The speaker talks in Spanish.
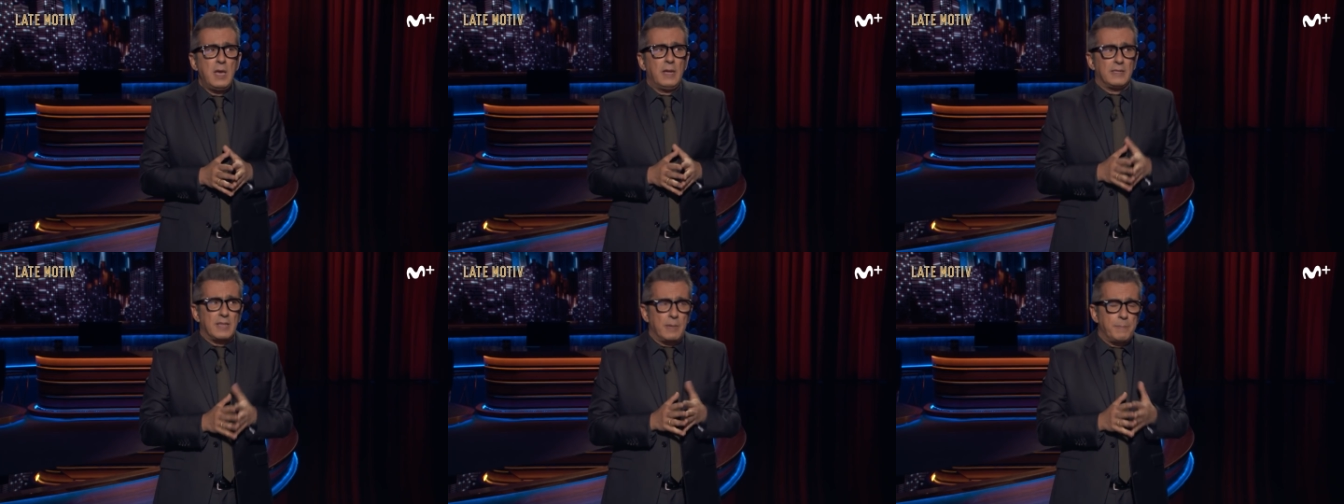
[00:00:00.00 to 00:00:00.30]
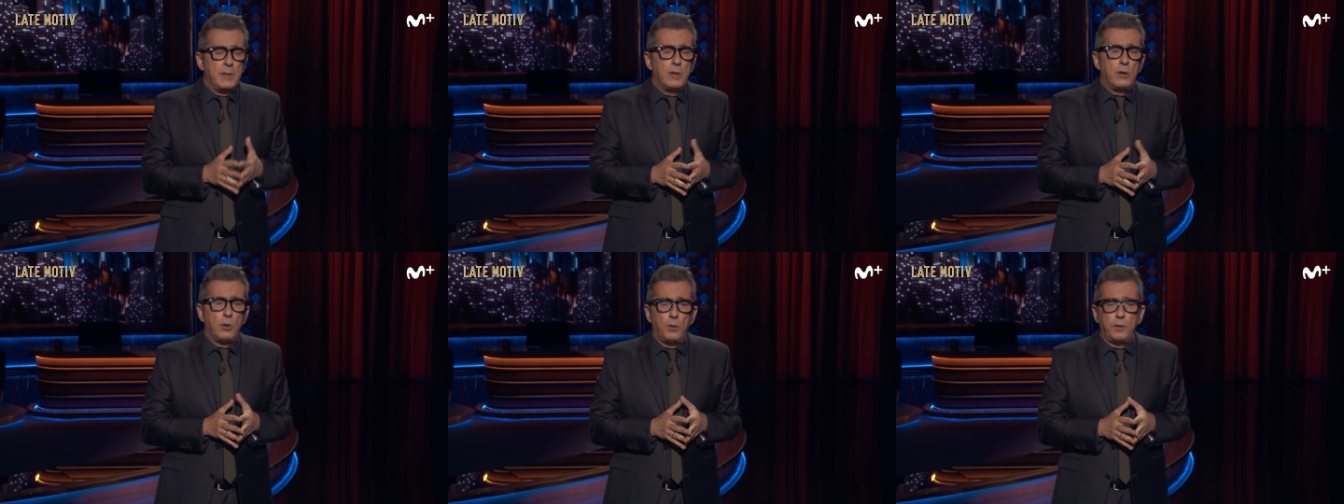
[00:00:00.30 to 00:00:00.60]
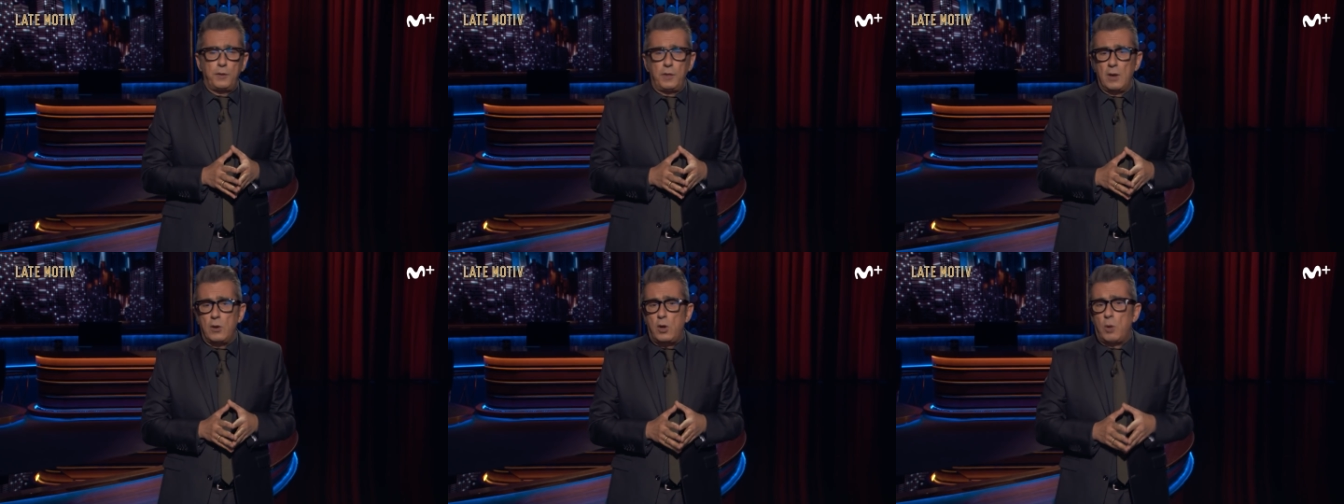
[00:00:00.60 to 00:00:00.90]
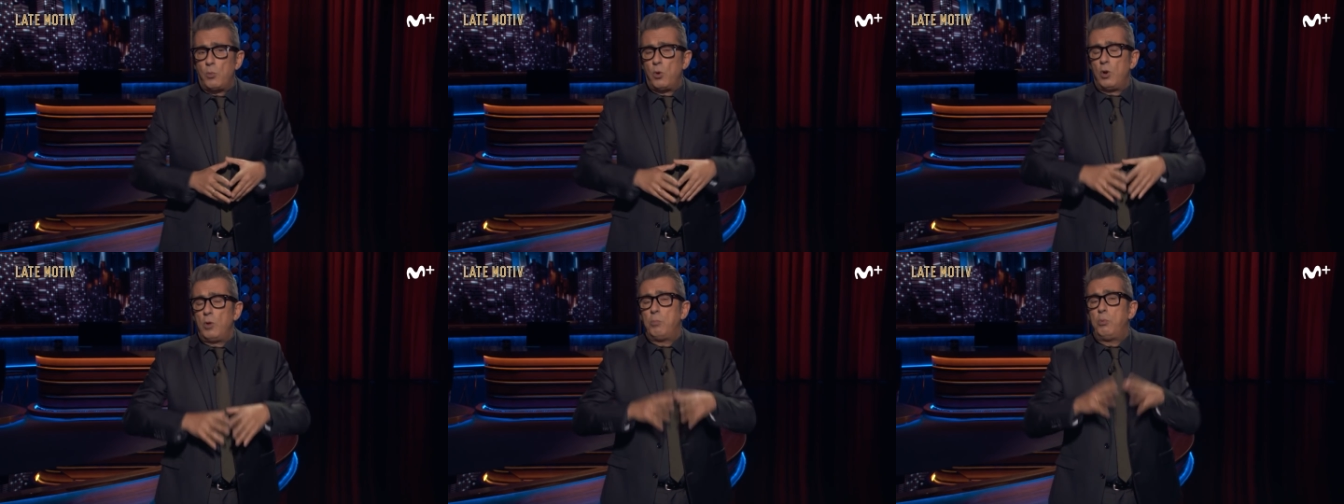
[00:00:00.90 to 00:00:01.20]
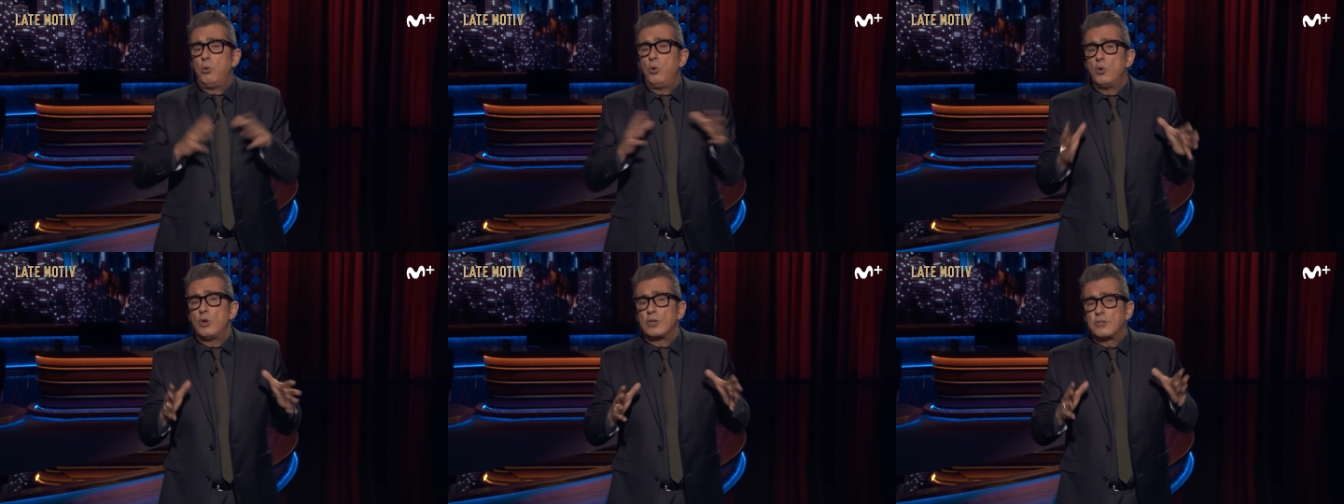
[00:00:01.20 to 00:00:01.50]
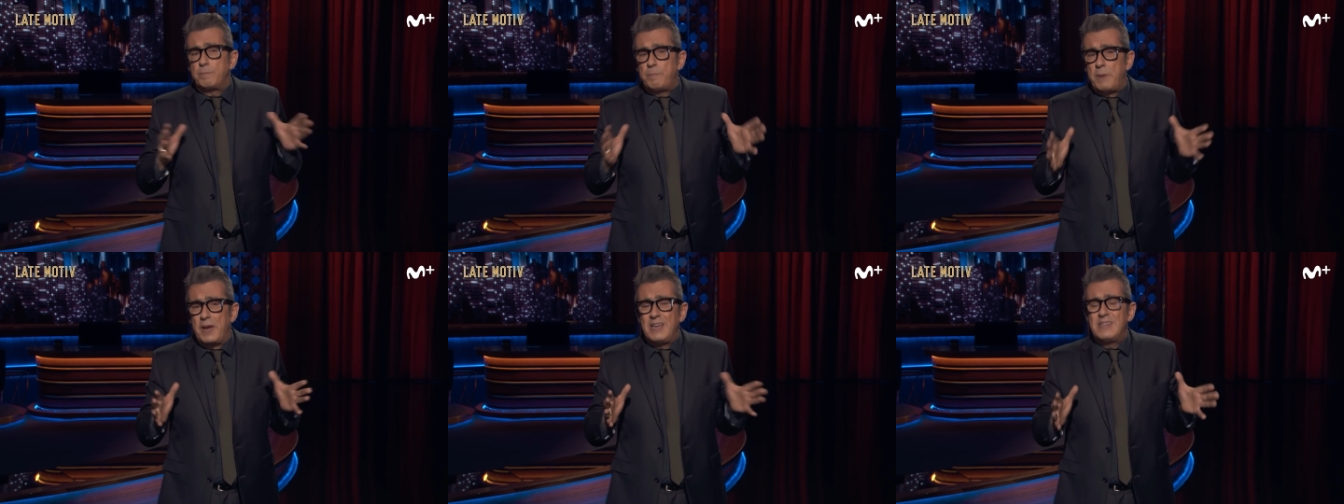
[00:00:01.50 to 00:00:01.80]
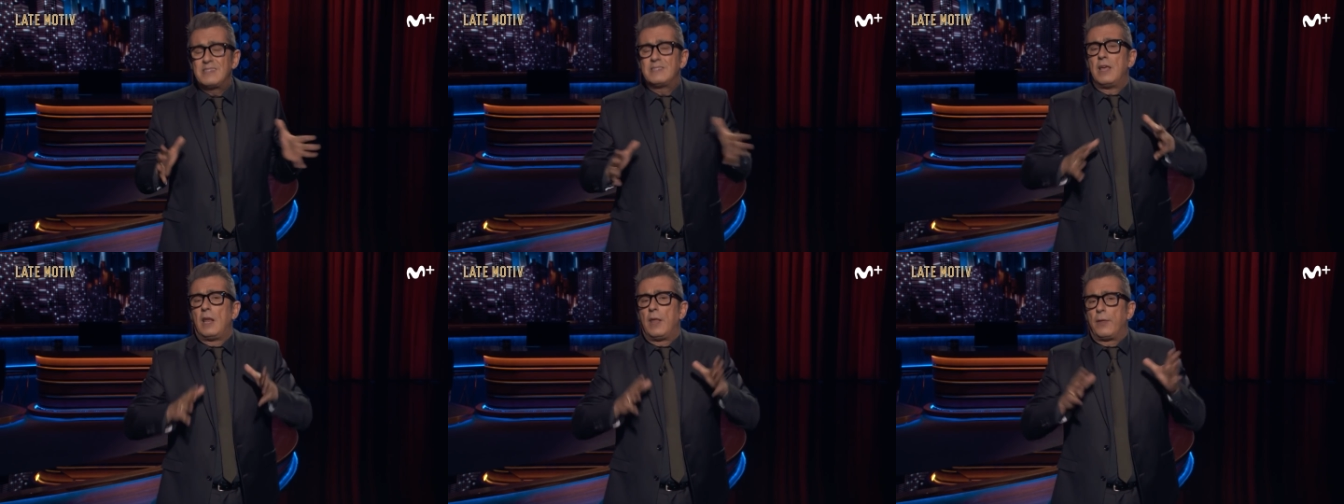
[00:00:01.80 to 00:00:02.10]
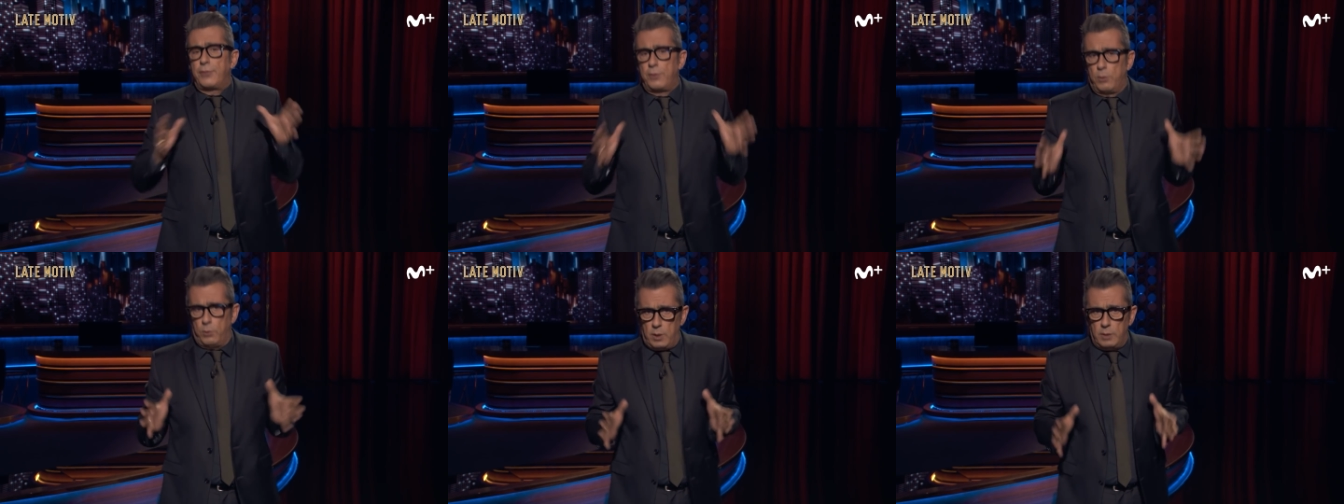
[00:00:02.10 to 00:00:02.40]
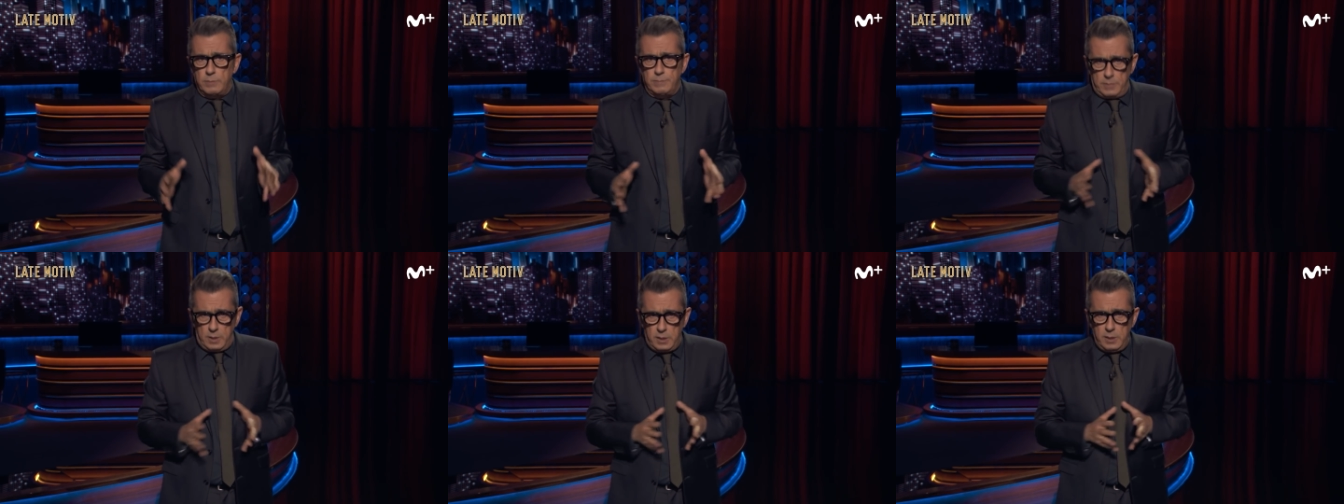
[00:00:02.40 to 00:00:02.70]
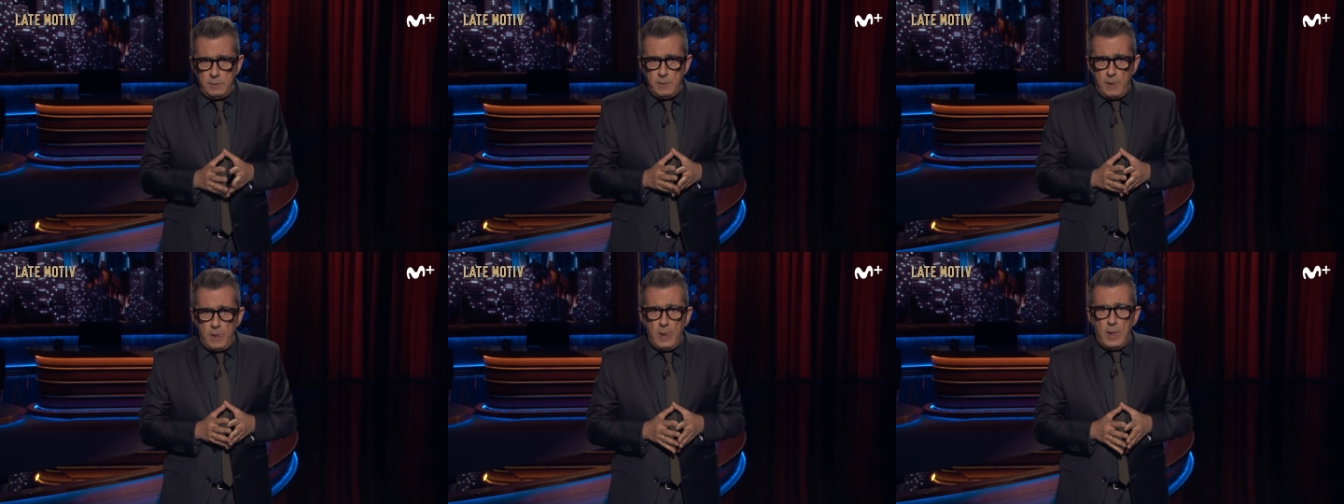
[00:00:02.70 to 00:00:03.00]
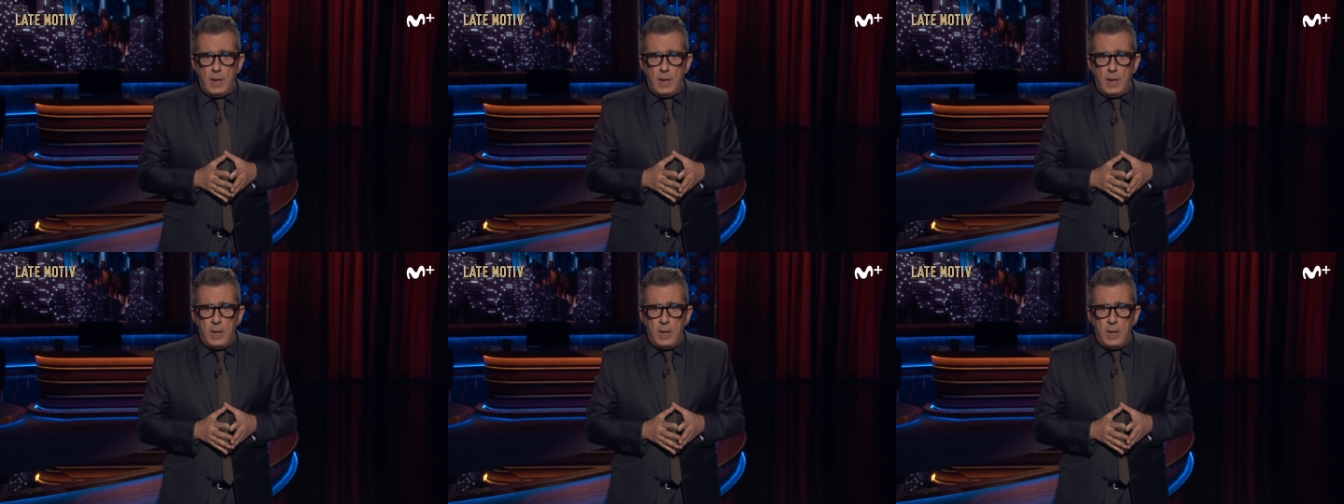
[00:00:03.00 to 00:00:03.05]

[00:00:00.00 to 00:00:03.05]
también conocida como el Blue Space de la ciudad. ¿eh?